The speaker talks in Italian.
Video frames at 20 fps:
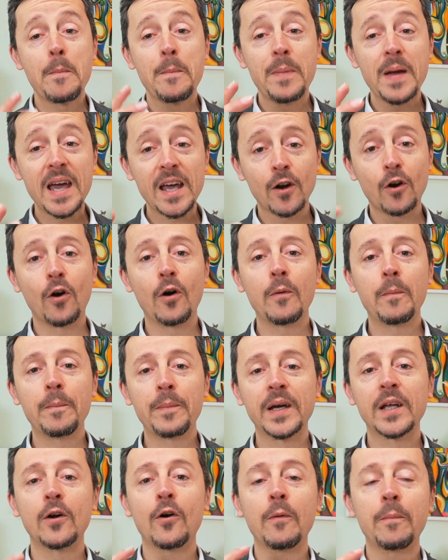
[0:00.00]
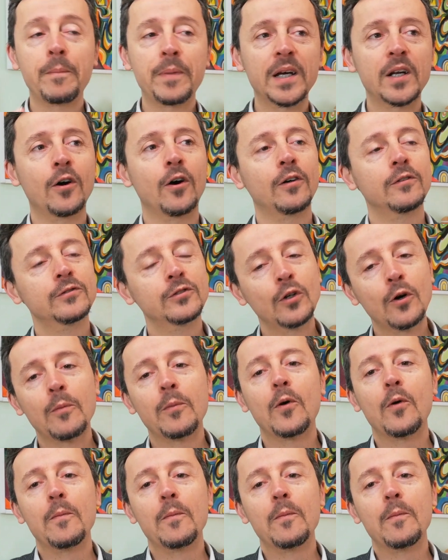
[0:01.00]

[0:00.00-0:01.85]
Però, però, però, dopo